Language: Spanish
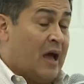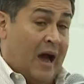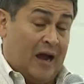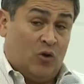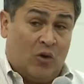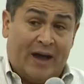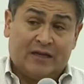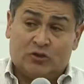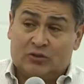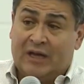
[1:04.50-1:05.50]
Hay
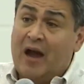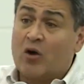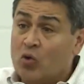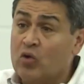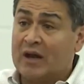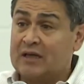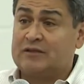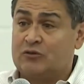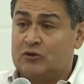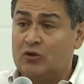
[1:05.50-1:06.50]
lugares donde es aguda la
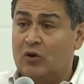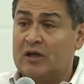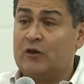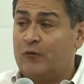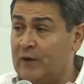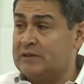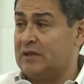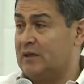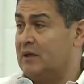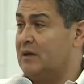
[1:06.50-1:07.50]
situación y
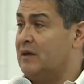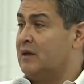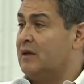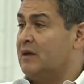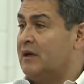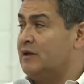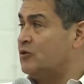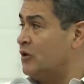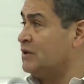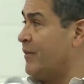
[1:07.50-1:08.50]
difícil,
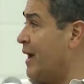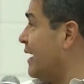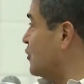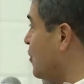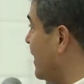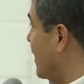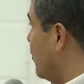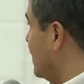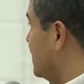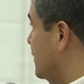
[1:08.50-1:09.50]
entonces también hay que tomar en
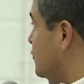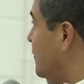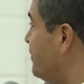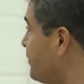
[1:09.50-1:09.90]
cuenta eso.